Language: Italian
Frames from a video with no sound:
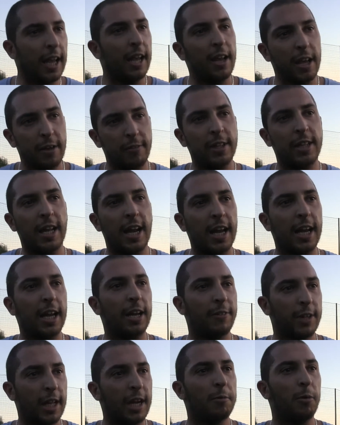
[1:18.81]
e vedrai che
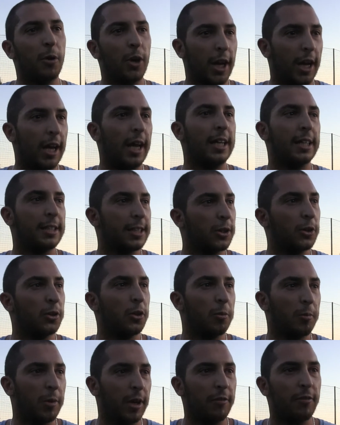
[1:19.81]
vedremo che
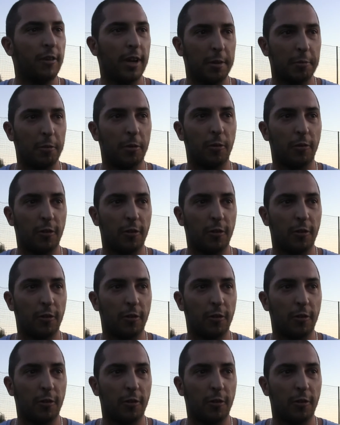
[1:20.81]
secondo me faremo,